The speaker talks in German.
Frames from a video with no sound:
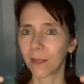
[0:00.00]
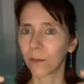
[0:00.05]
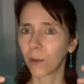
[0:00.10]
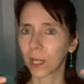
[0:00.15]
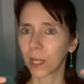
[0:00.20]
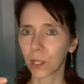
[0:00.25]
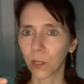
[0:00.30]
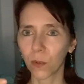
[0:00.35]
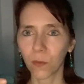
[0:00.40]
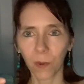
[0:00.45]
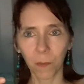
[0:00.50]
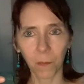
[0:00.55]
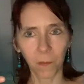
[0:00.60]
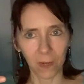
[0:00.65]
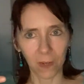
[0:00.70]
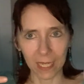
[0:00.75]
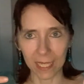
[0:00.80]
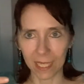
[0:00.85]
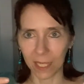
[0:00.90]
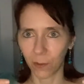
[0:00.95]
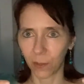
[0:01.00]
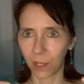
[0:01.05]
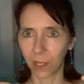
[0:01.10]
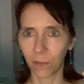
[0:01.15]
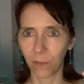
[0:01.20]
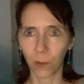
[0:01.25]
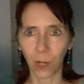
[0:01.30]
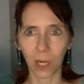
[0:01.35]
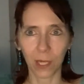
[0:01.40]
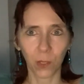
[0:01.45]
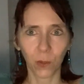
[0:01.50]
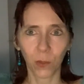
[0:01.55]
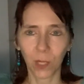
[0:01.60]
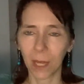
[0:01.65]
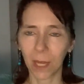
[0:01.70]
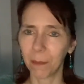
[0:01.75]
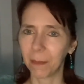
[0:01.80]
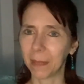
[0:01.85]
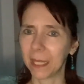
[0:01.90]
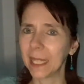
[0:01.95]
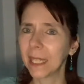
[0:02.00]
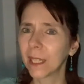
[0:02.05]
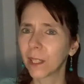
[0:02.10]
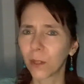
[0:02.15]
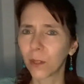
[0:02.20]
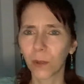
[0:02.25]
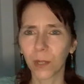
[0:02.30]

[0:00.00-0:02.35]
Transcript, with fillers: Wo hast du Verpflichtungen? Wo hast du Termine?